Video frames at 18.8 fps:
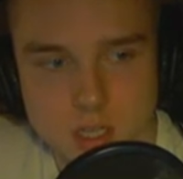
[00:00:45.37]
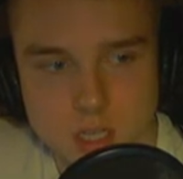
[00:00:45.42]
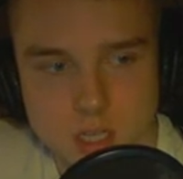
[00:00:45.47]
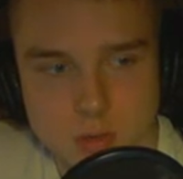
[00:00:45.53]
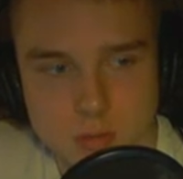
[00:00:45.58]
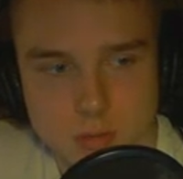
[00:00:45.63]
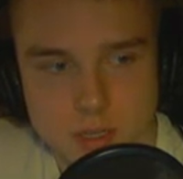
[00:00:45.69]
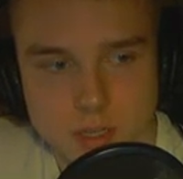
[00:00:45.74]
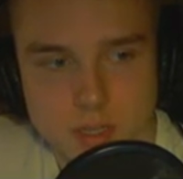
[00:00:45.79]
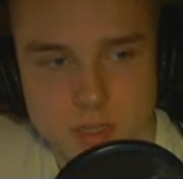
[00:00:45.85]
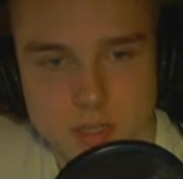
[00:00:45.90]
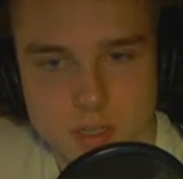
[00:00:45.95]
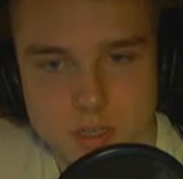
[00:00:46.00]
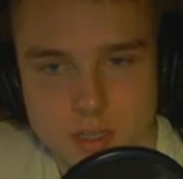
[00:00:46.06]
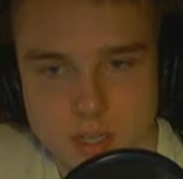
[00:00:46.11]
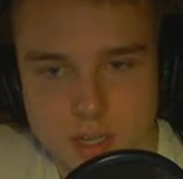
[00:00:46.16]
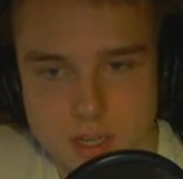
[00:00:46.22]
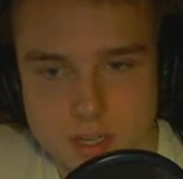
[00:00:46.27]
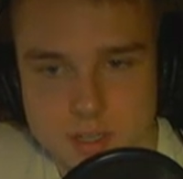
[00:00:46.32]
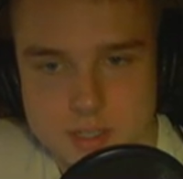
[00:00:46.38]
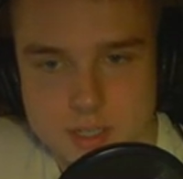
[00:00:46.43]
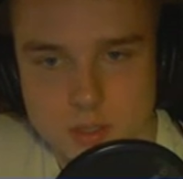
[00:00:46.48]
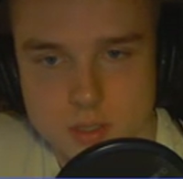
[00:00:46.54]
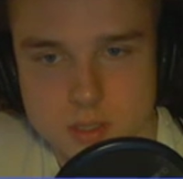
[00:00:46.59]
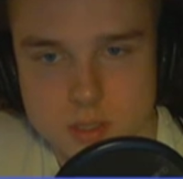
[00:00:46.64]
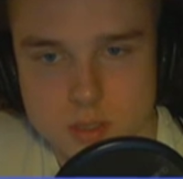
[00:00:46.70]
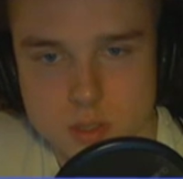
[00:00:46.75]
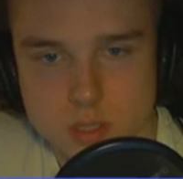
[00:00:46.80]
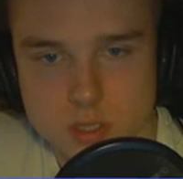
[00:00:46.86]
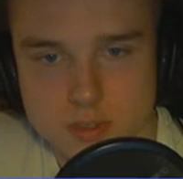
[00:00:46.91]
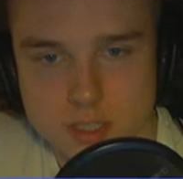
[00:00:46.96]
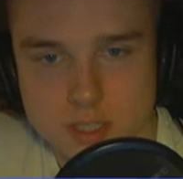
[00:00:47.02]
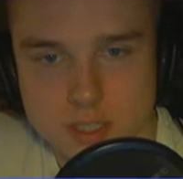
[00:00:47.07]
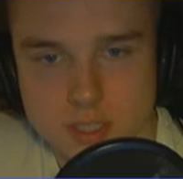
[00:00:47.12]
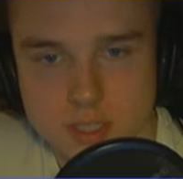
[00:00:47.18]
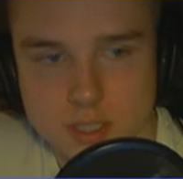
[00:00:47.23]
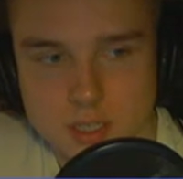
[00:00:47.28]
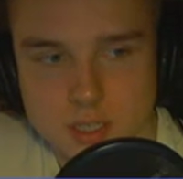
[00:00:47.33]
Aber er ist auch zu
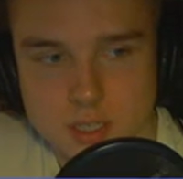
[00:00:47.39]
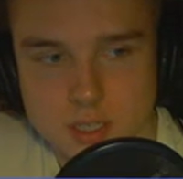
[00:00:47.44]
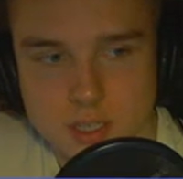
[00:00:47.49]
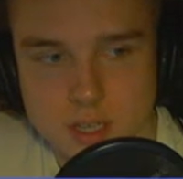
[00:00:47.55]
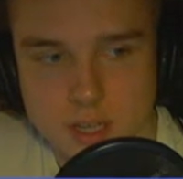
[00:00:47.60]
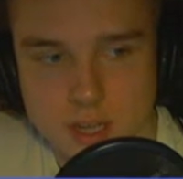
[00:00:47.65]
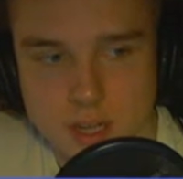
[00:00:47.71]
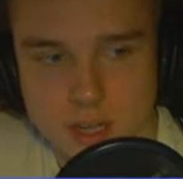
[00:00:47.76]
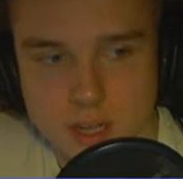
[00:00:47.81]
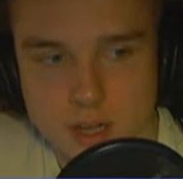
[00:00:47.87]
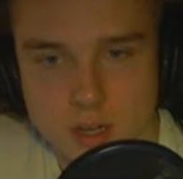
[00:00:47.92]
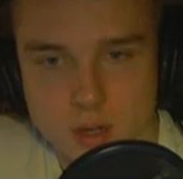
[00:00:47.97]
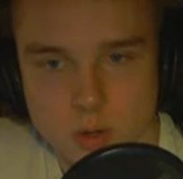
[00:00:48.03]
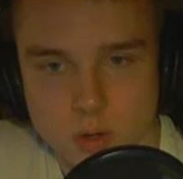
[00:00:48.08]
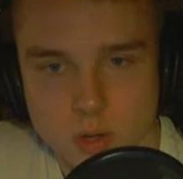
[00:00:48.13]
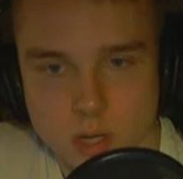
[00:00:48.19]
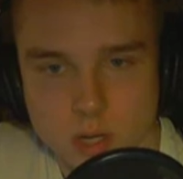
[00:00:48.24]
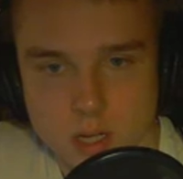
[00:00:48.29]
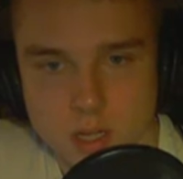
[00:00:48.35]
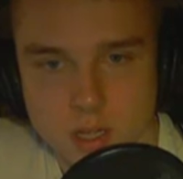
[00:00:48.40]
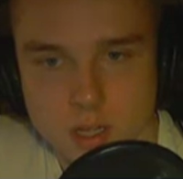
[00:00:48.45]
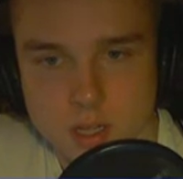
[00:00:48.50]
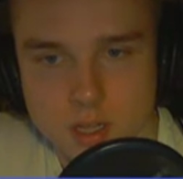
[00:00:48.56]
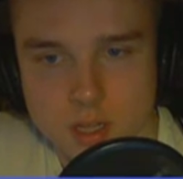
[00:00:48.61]
schwach. Er auch.